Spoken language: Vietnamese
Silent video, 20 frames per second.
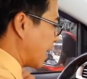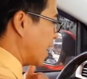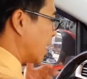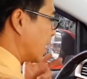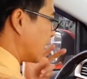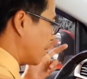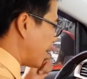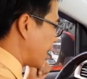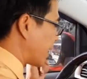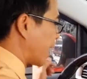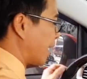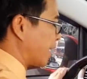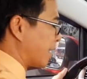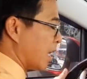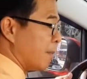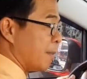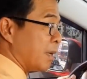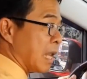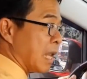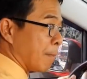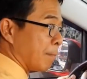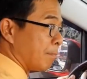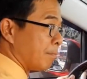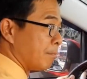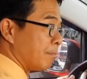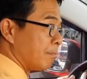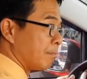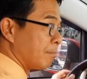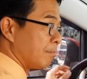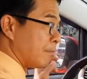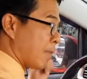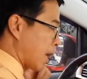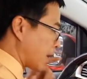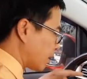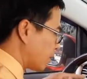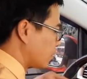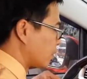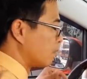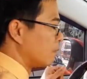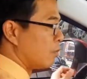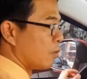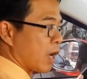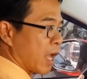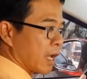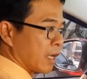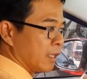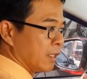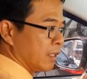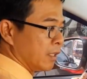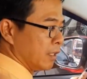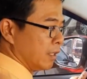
càng gần thì bạn càng dễ bị đập mặc dù trong vô lăng.